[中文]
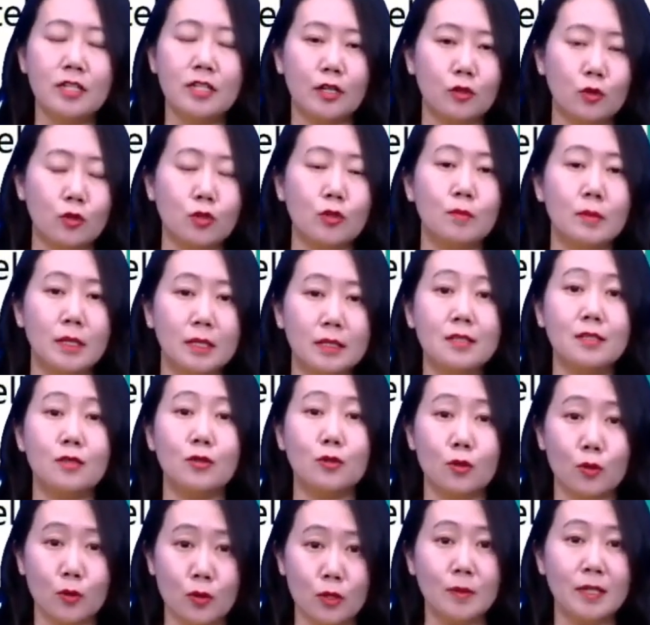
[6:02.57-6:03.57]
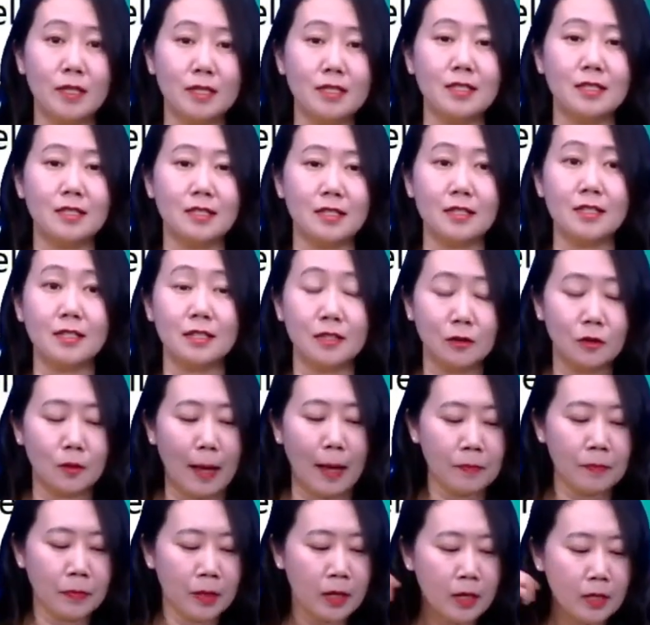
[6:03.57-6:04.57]
个就是名词修饰名词的形式，对
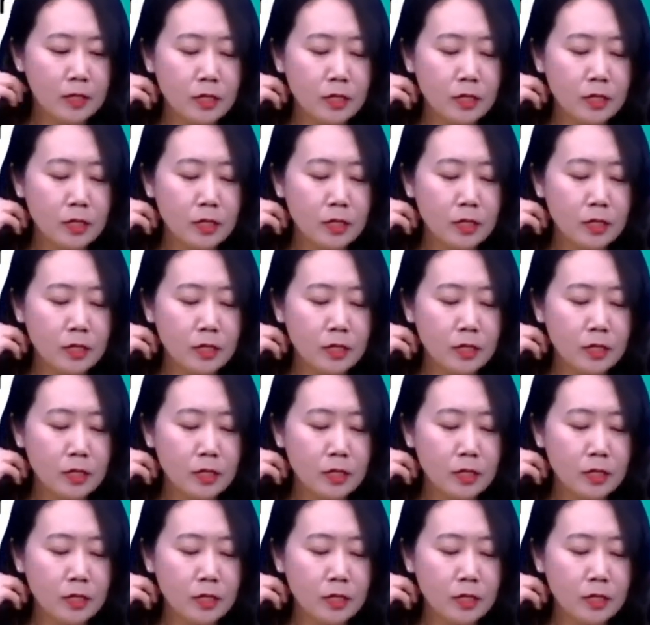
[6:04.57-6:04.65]
吧？